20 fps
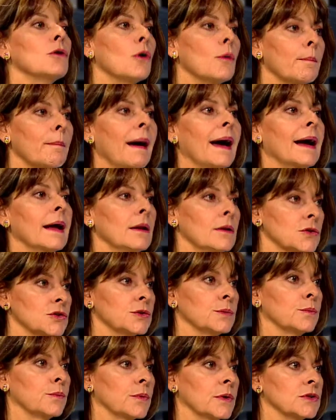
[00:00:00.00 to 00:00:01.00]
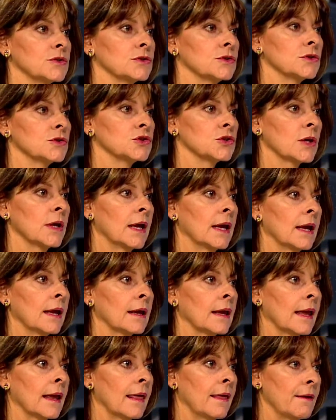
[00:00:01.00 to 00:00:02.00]
no pagan los impuestos
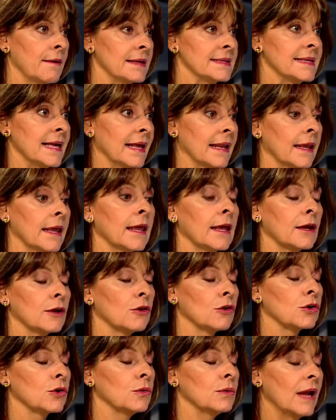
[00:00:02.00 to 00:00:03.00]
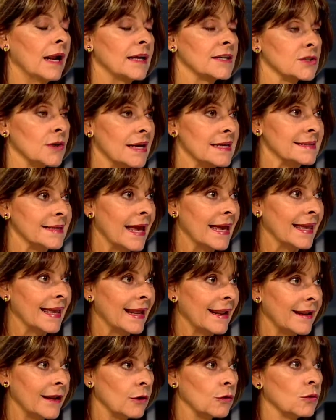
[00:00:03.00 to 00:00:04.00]
eh, que debe ser y creo que una de las cosas que hay
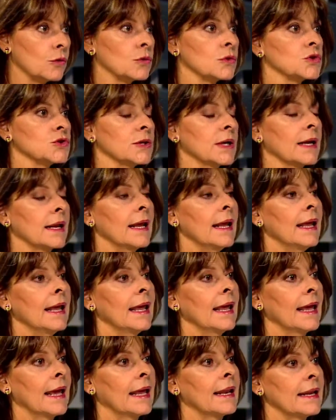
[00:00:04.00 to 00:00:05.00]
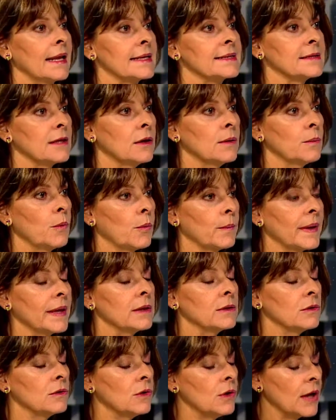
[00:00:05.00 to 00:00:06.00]
que reconocer en este
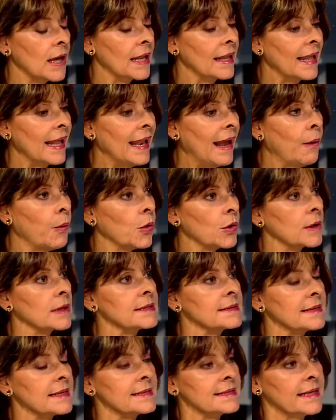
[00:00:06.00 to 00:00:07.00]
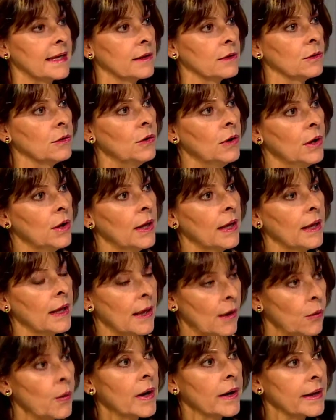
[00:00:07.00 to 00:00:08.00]
momento es la labor que está haciendo
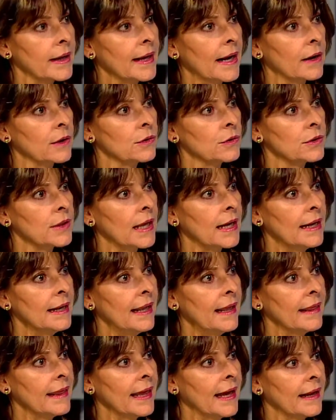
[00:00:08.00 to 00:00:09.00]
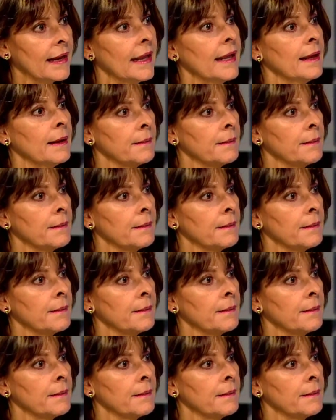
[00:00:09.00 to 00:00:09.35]
eh, Juan Ricardo Ortega en la DIAN,